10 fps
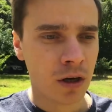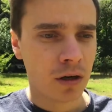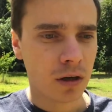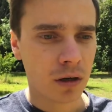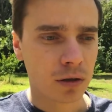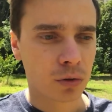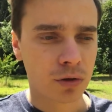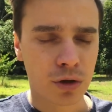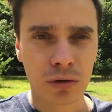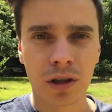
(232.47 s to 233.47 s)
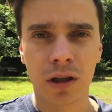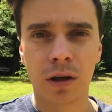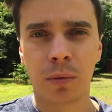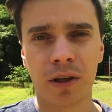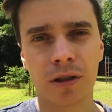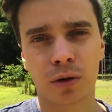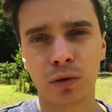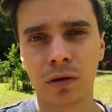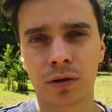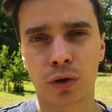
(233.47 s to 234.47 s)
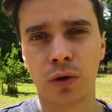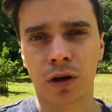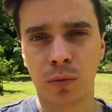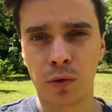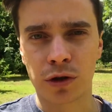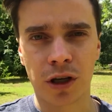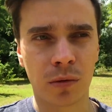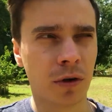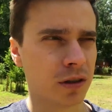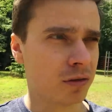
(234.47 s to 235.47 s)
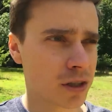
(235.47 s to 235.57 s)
Э, то есть четко надо понять, откуда вот ты сколько будешь зарабатывать.